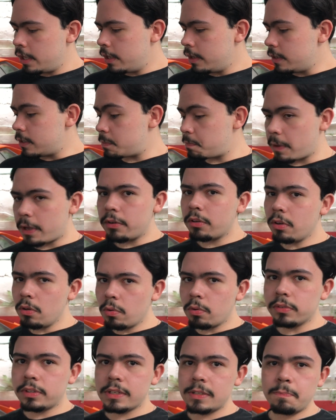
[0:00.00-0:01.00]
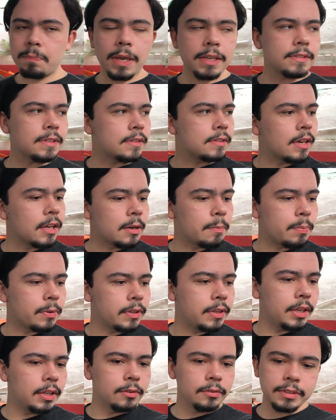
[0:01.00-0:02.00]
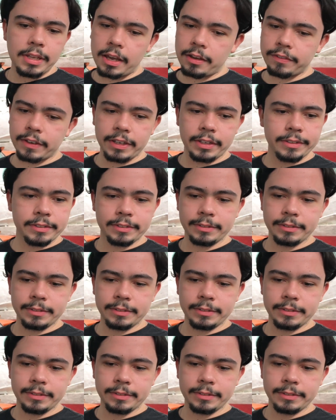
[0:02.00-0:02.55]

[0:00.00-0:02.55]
Espero que eu encontre as peças, cara, porque não dá, velho.